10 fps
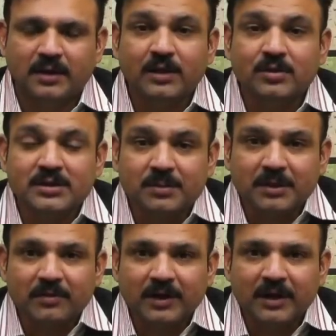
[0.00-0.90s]
దేంతో
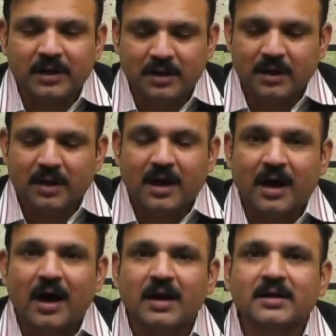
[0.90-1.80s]
సంబంధం అంటే
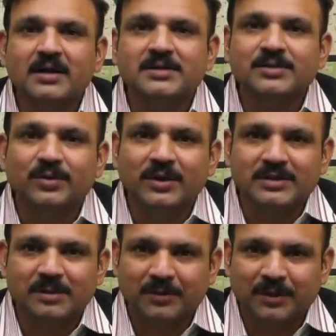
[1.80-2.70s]
హార్డ్నెస్తోనే
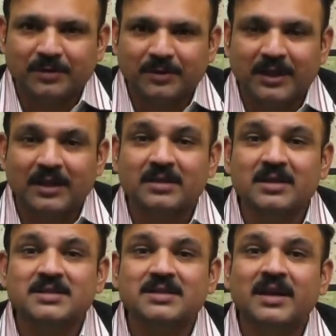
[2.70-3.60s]
సంబంధం
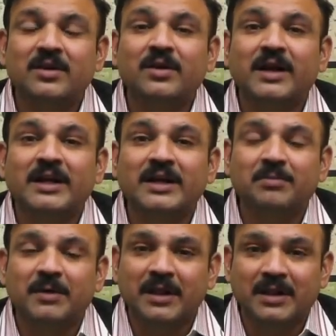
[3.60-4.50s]
ఎంత స్థాయిలో గట్టి
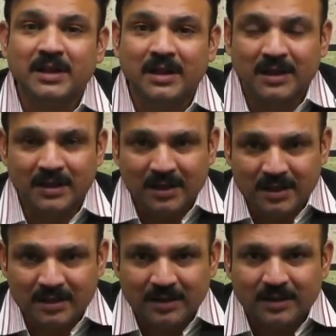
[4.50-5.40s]
పడింది అనేది
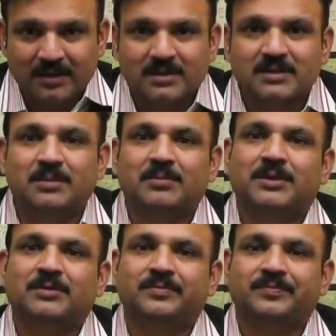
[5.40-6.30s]

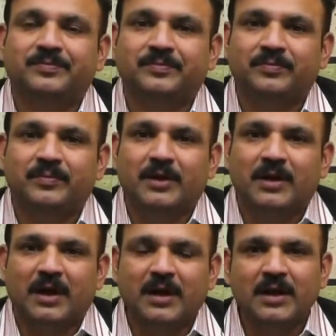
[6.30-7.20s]
సంబంధం
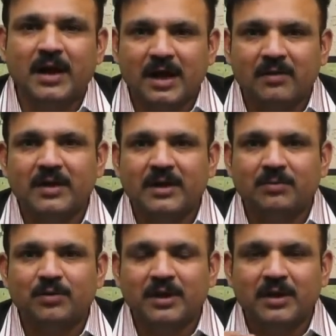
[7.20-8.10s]
అంటే
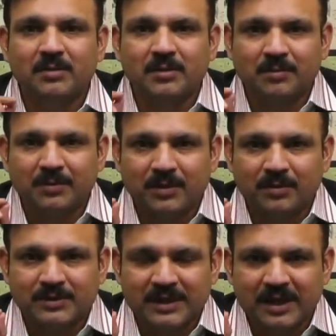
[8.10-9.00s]
ఆడవారికి ముఖ్యంగా మీరు
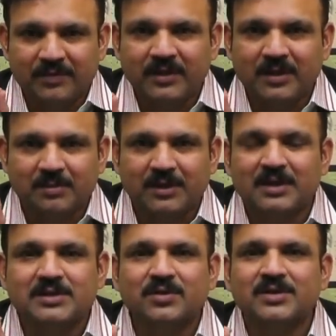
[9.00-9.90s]
సైంటిఫిక్గా మీరు
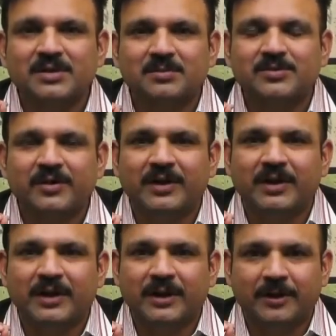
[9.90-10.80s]
తెలుసుకోవాల్సిన అంశం
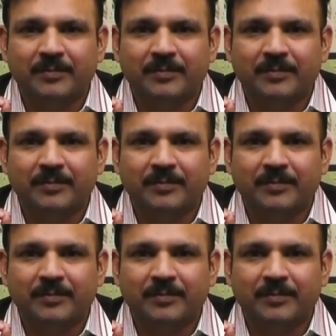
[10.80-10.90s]
ఏంటంటే